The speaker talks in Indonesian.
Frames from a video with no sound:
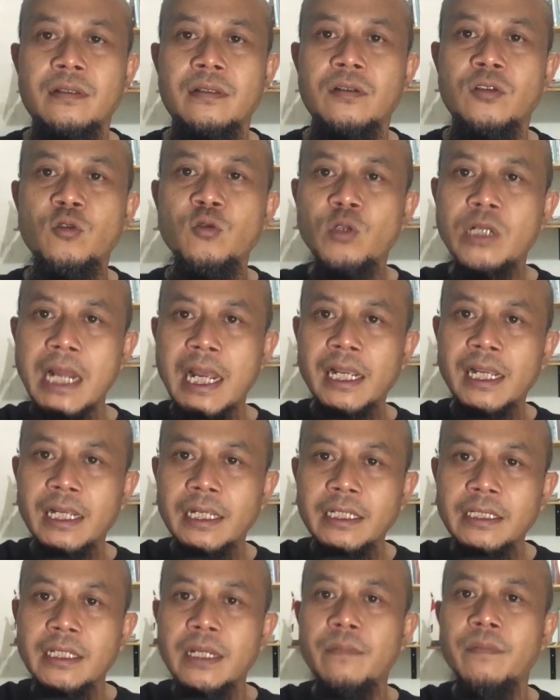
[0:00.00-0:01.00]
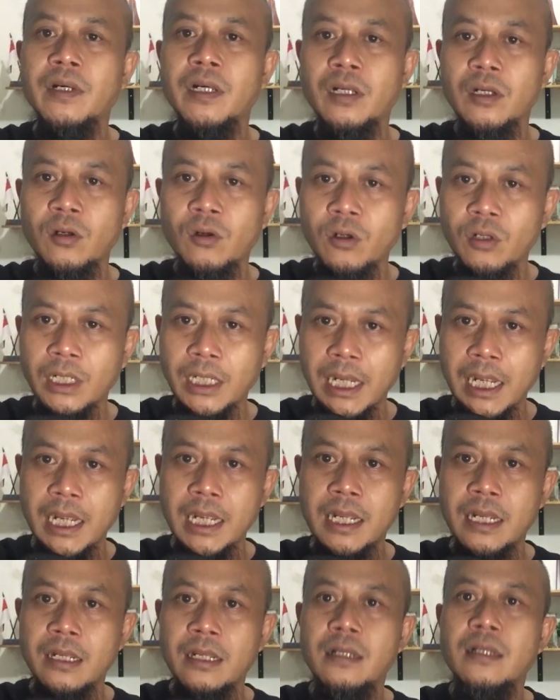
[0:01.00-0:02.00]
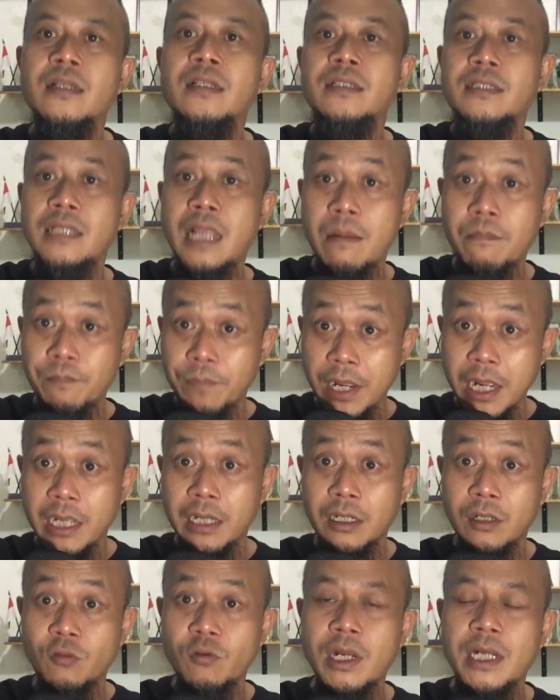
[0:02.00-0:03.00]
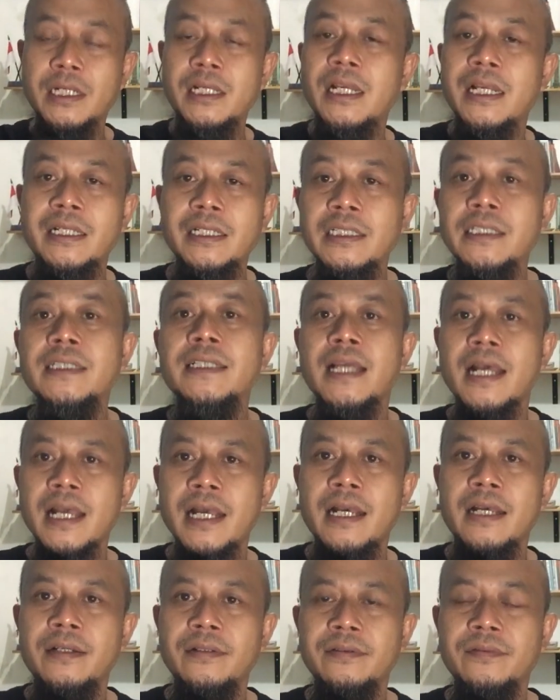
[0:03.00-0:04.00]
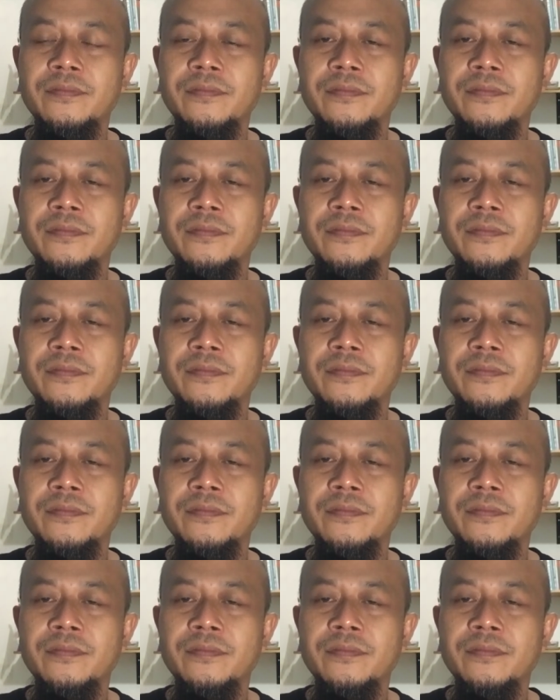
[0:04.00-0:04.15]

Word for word: Sudahkah kita mengelola sampah keluarga kita?